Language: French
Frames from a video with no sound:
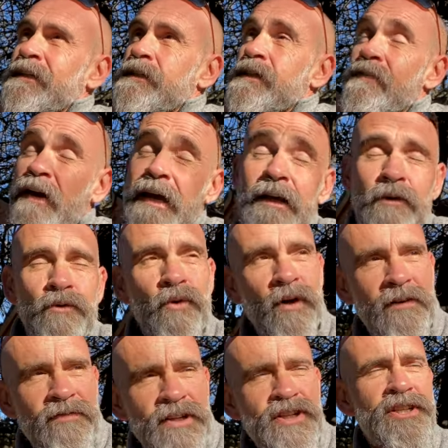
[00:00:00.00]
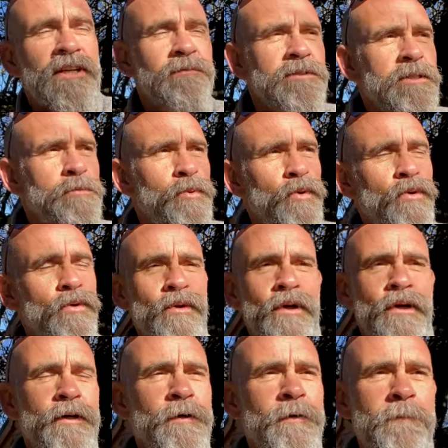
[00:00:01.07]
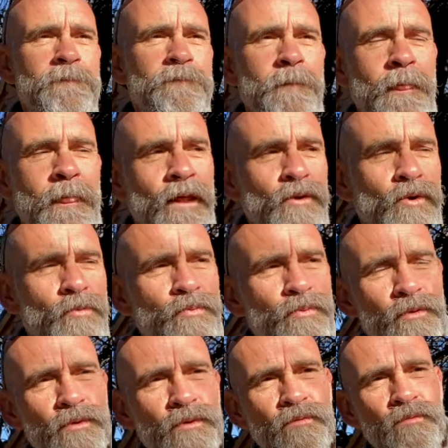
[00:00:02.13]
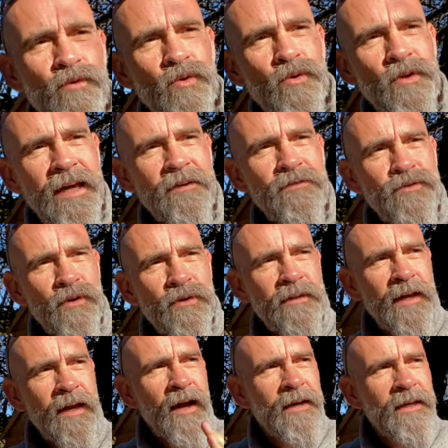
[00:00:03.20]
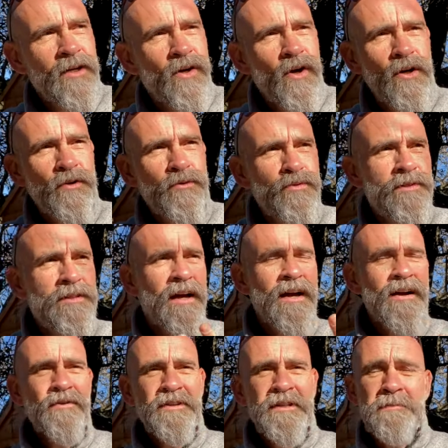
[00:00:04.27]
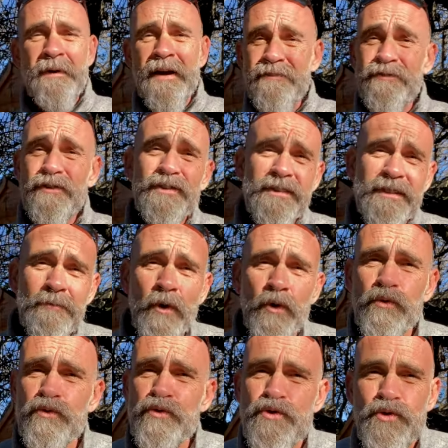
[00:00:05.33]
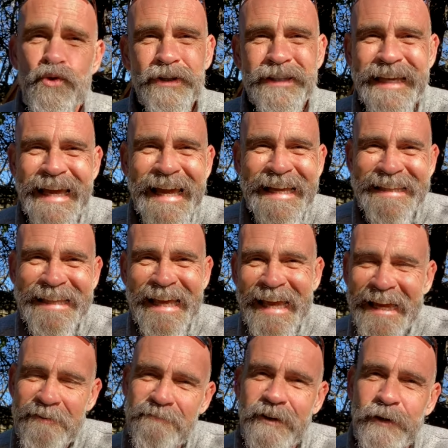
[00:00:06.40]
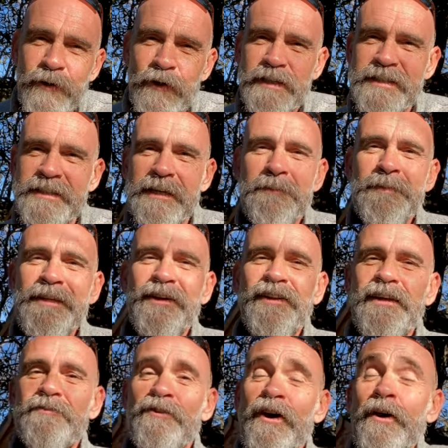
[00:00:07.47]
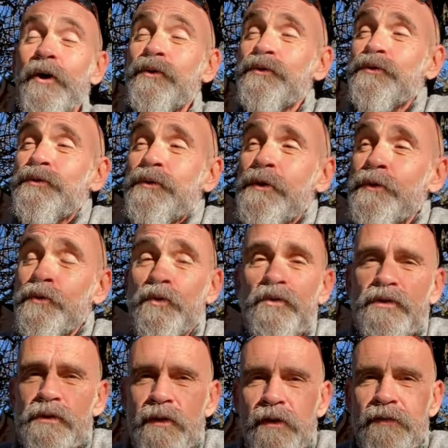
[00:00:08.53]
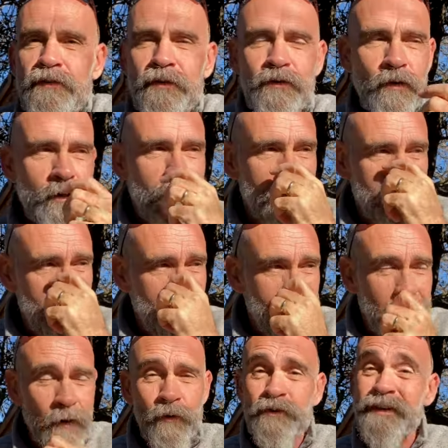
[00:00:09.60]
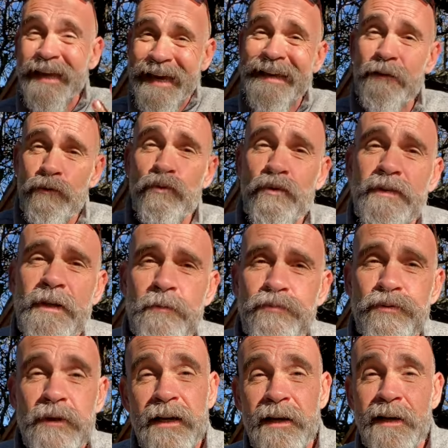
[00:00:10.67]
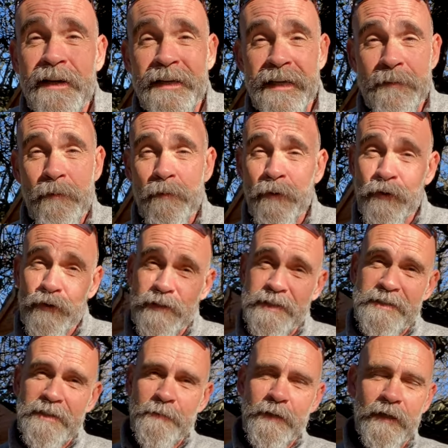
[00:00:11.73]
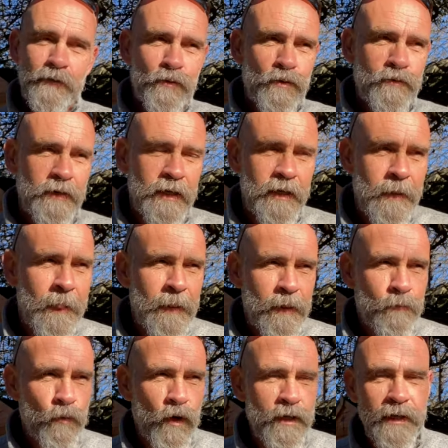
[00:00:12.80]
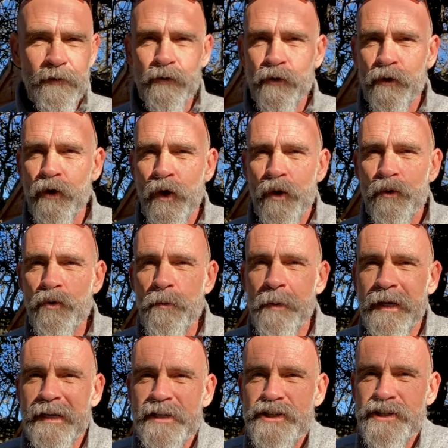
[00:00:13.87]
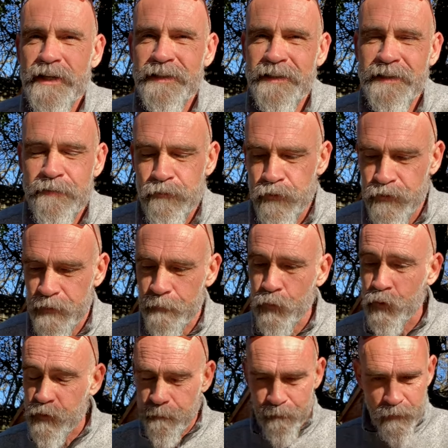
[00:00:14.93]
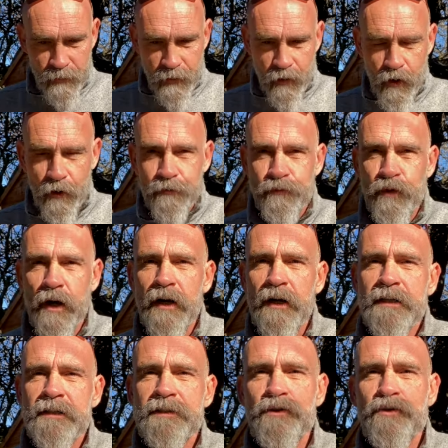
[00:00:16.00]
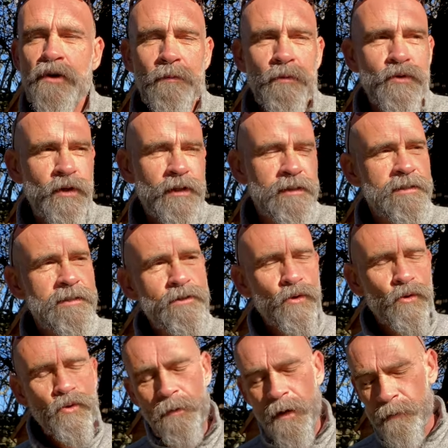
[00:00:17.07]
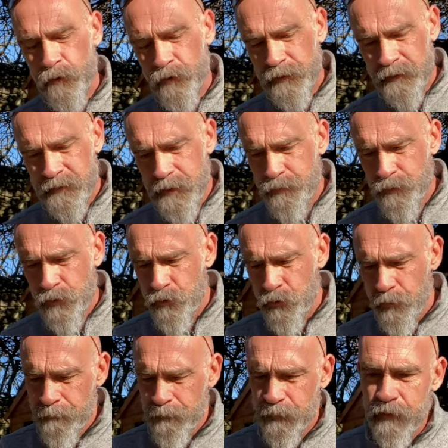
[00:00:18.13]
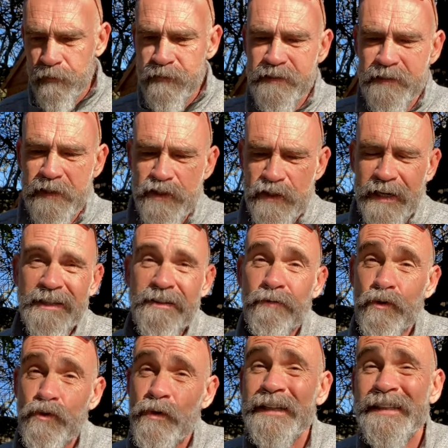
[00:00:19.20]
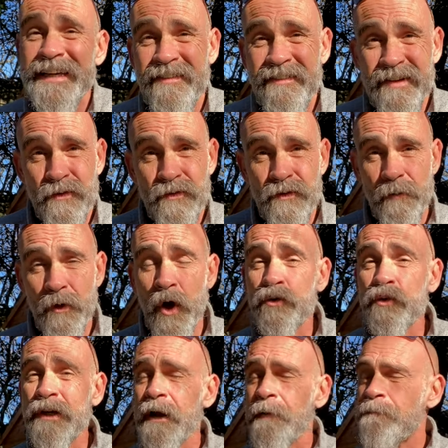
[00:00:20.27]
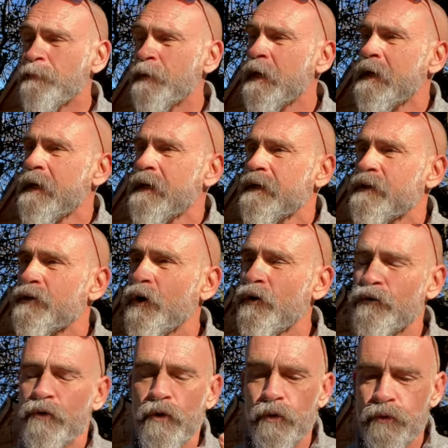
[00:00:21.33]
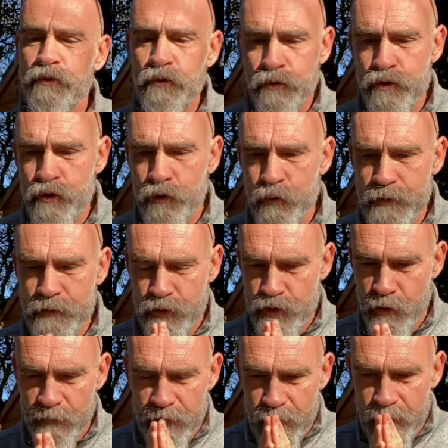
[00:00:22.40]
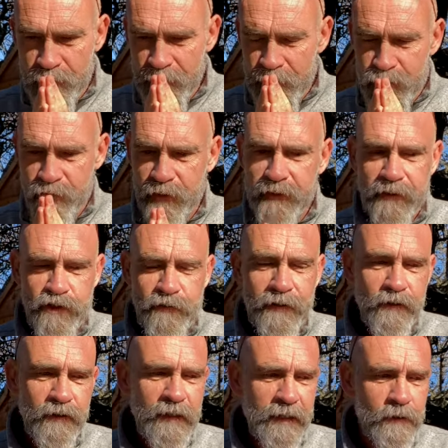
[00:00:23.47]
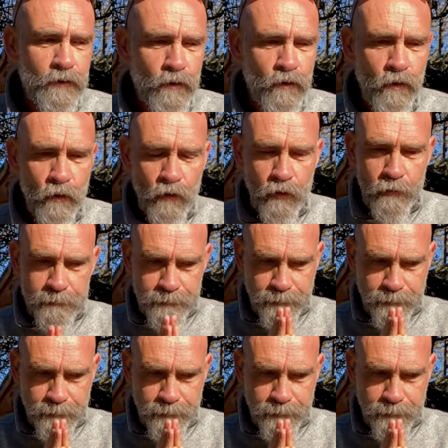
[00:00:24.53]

c'est vrai, quand on réfléchit un petit peu, euh, quand on arrive sur Terre, à l'école, tout ça, on n'est pas forcément toujours très très valorisé, mis en avant. Alors du coup, quand on se lance en tant qu'adulte, ben, on se traîne tous ces boulets-là et à un moment donné, c'est bien de trouver moyen de couper les chaînes et d'avancer. Donc, encore une fois, si tu as besoin, n'hésite surtout pas à me contacter pour qu'on envisage un éventuel travail ensemble. En tout cas, dans ce contenu d'aujourd'hui, ce que j'ai envie de te dire, je vais te donner quelques trucs